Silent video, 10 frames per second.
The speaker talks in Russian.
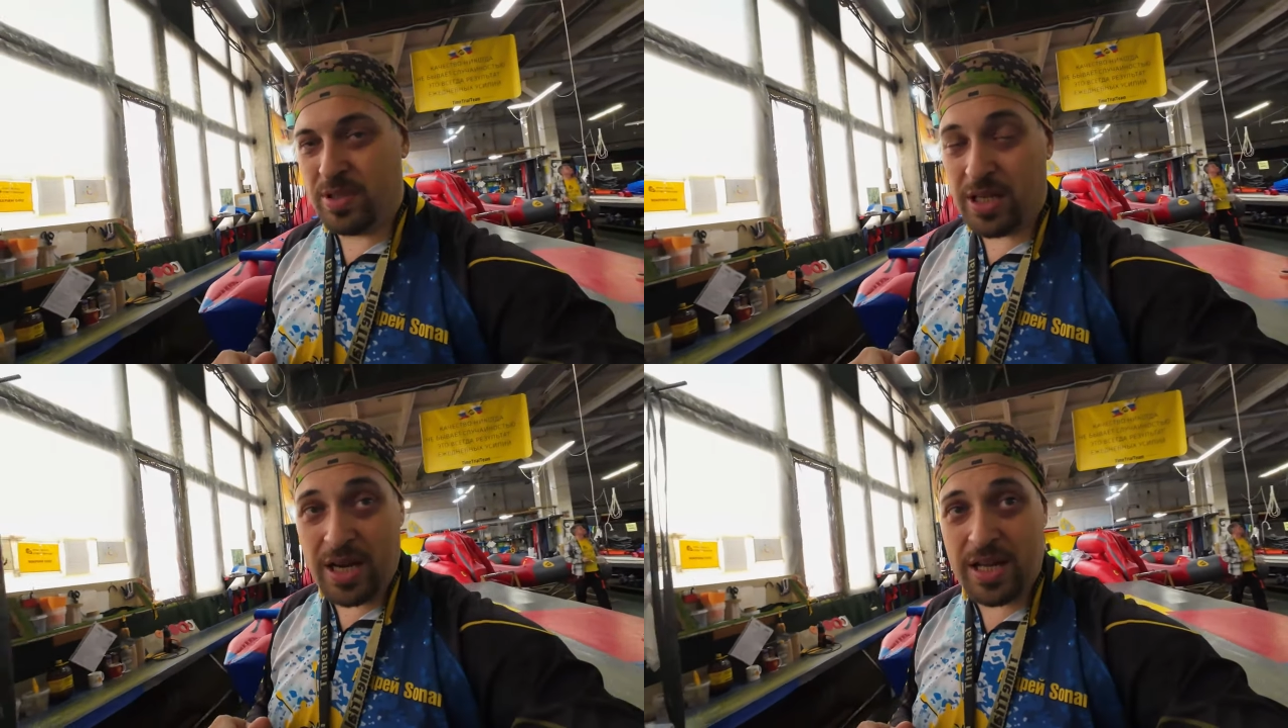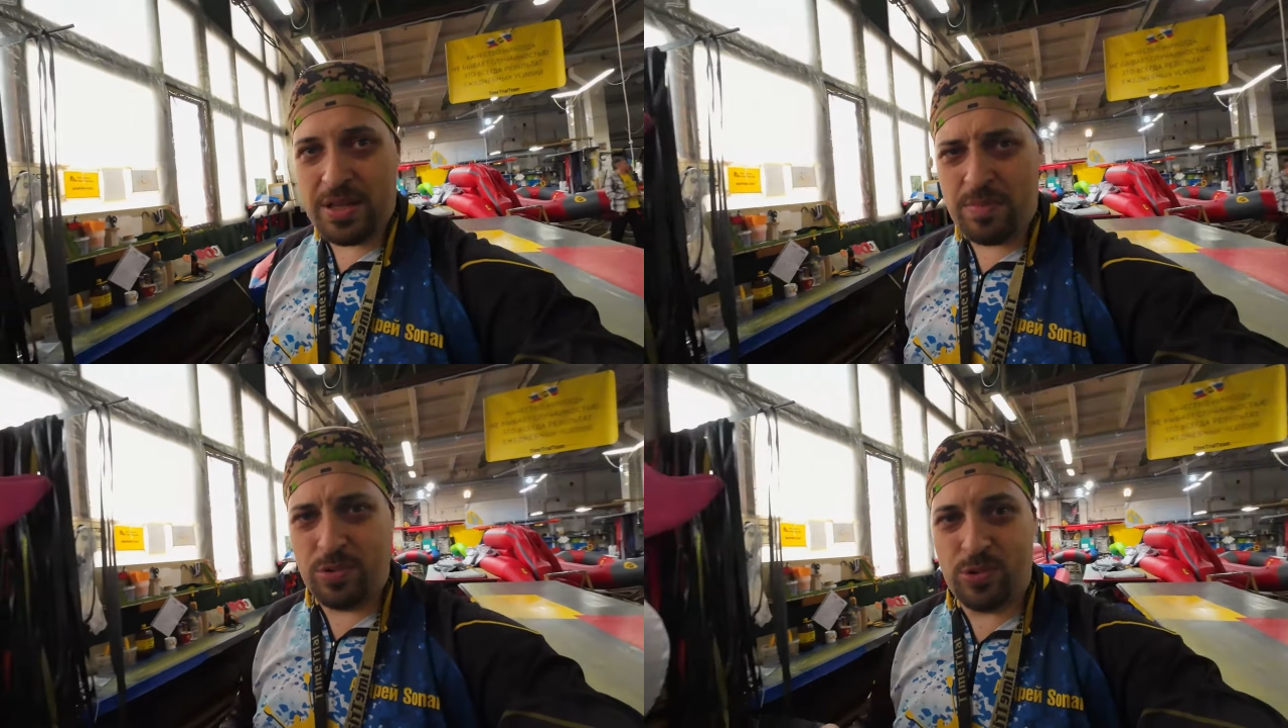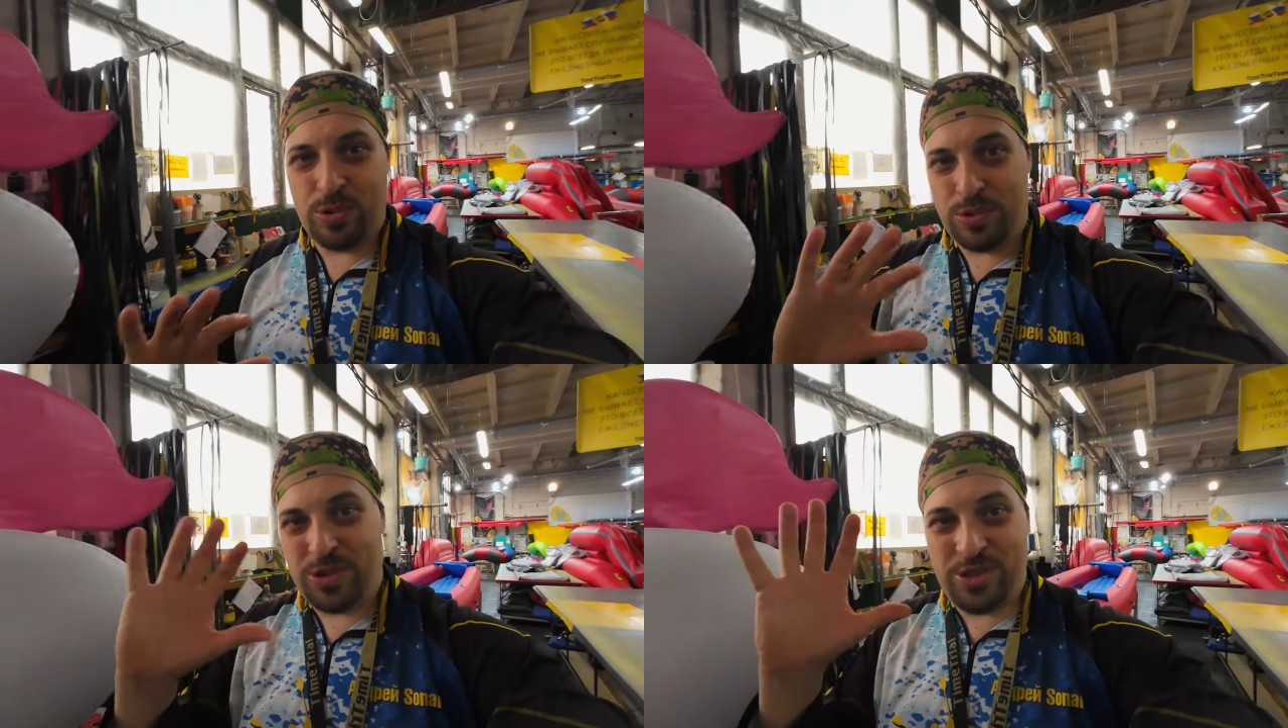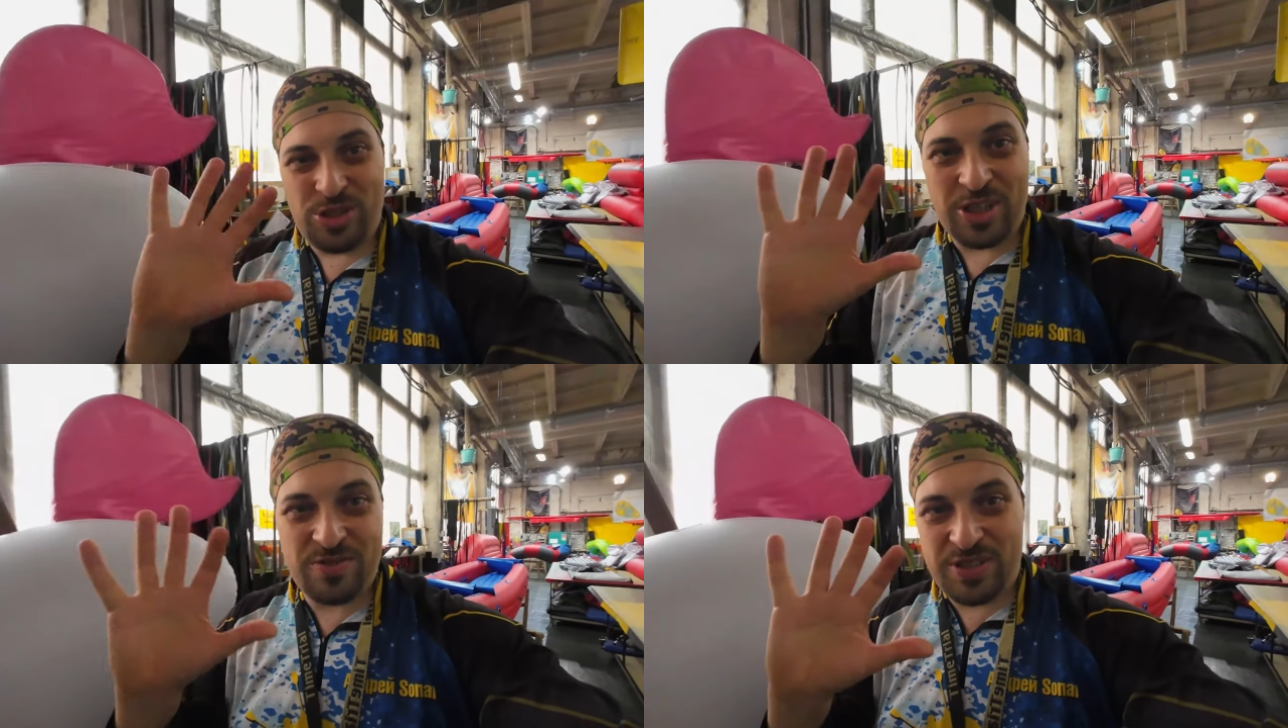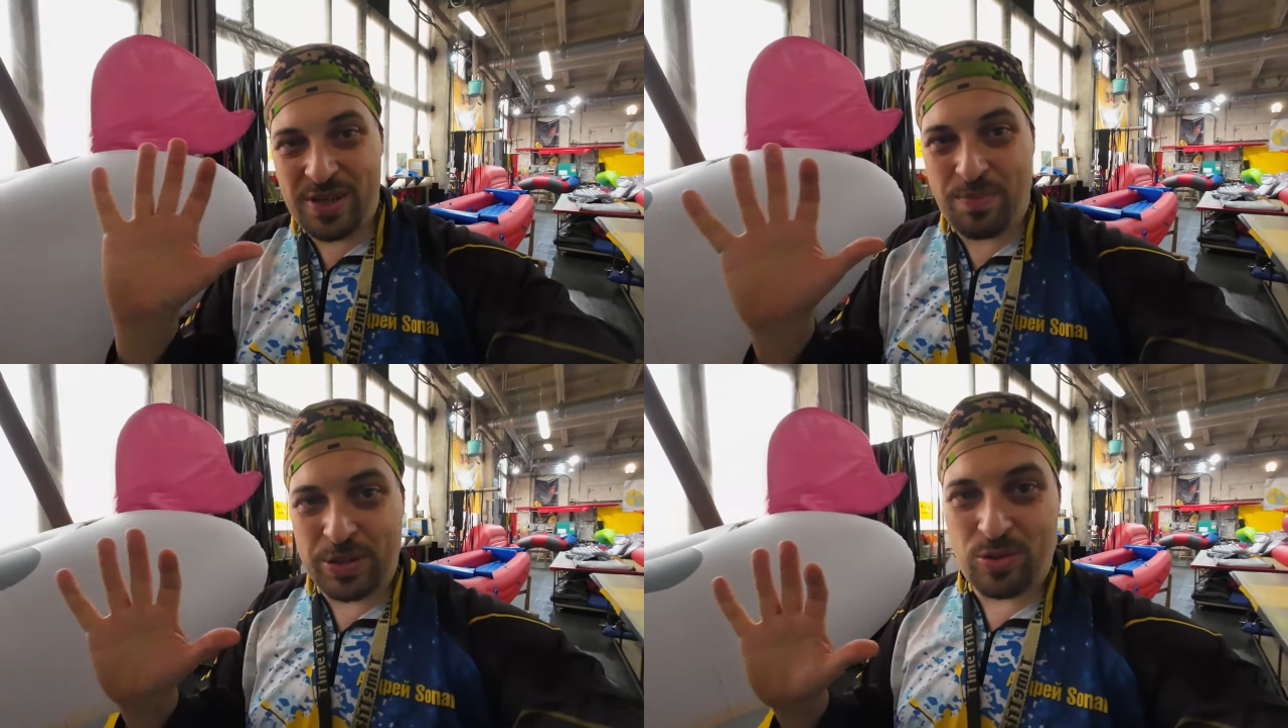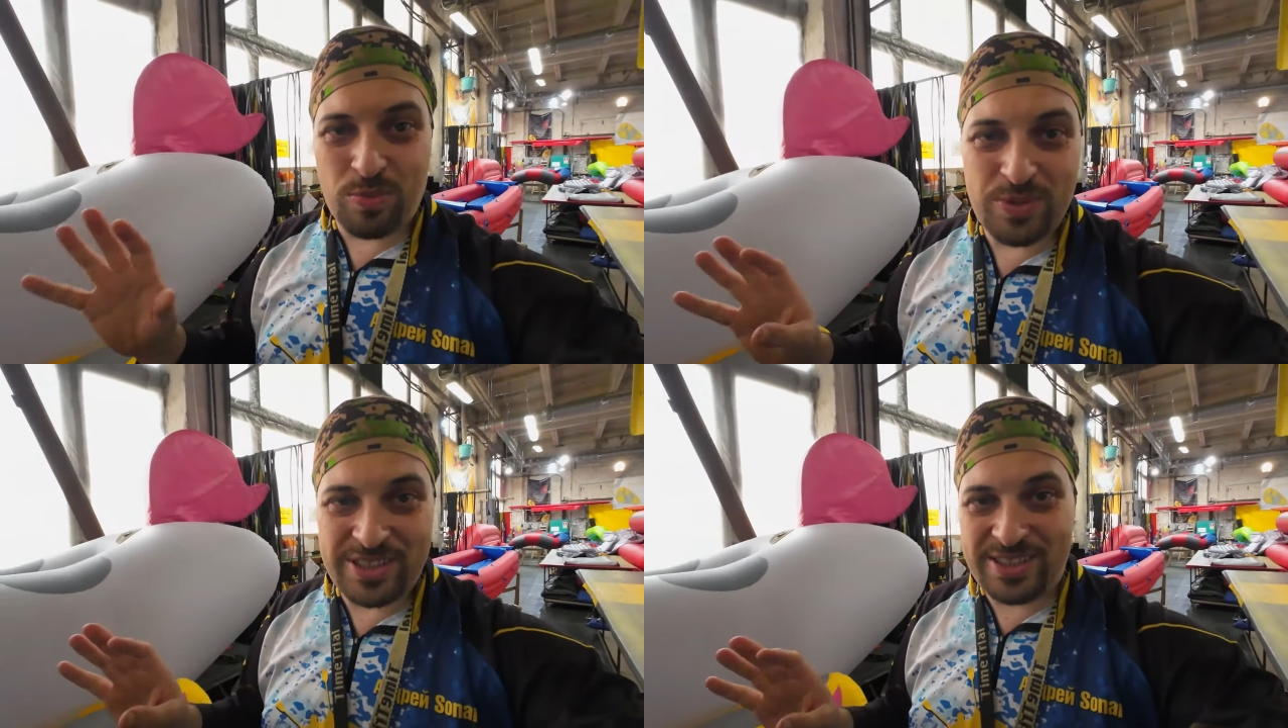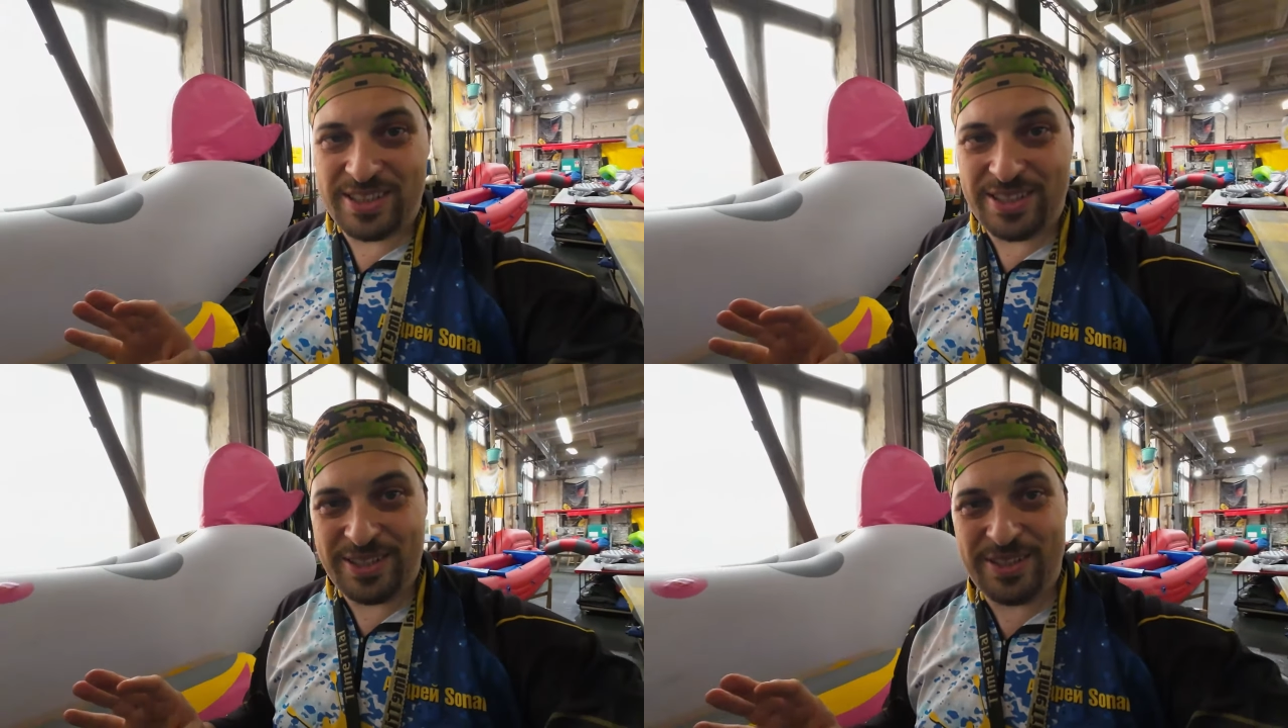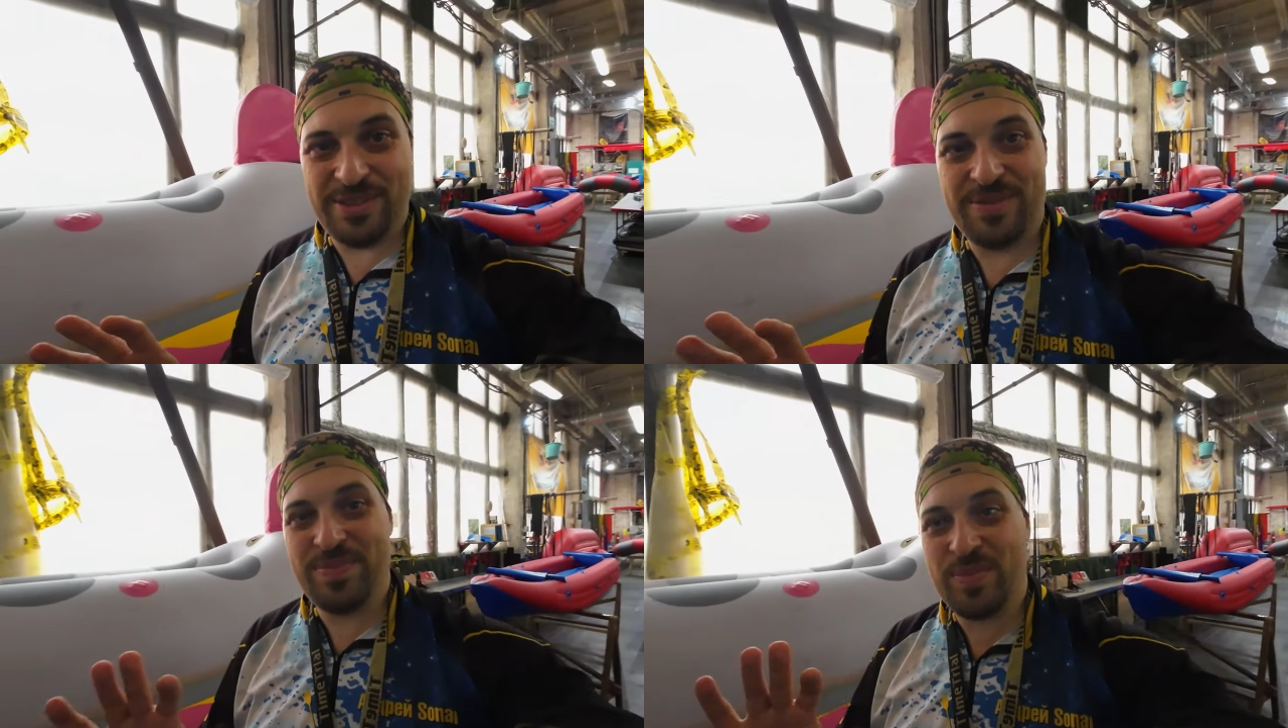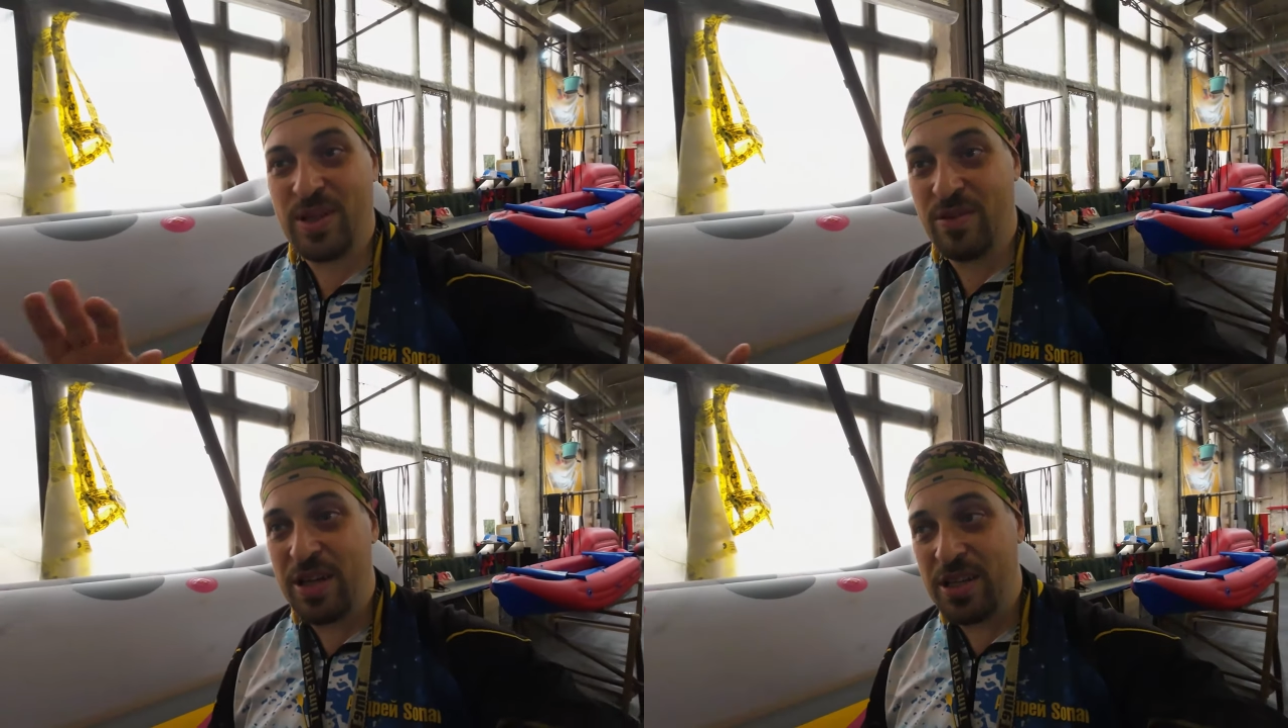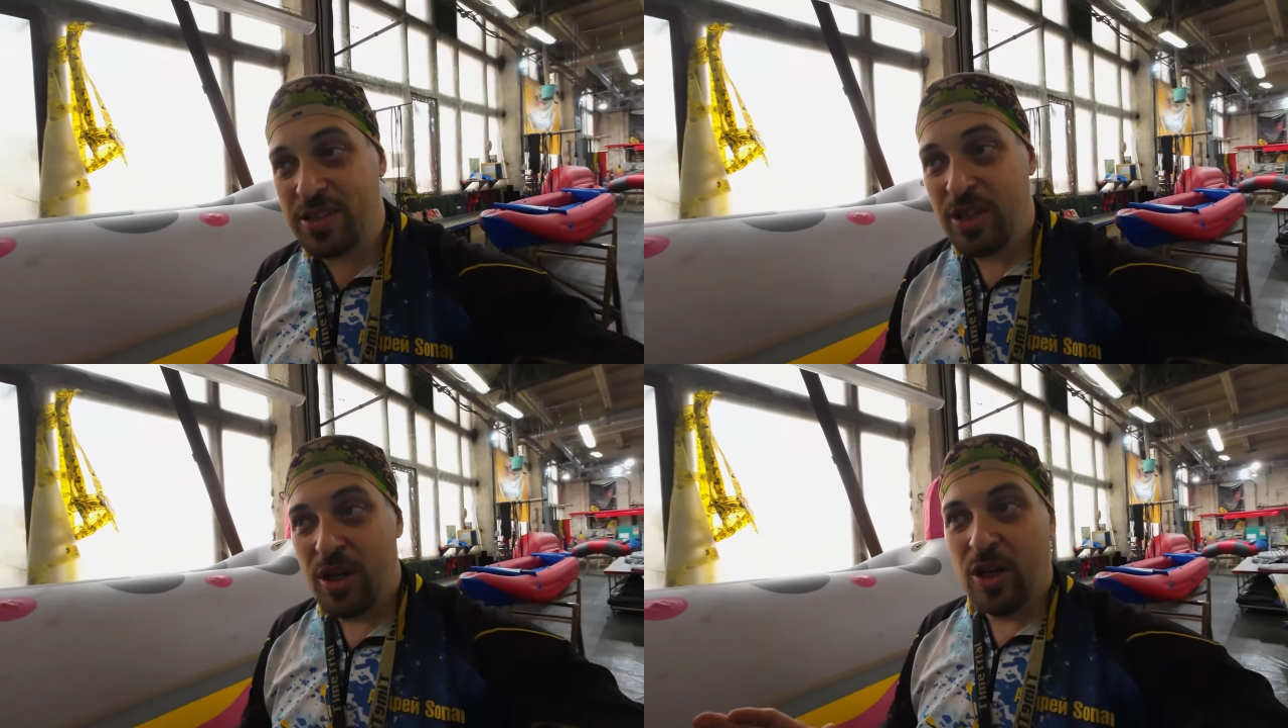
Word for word: Я не буду сейчас все подробности говорить,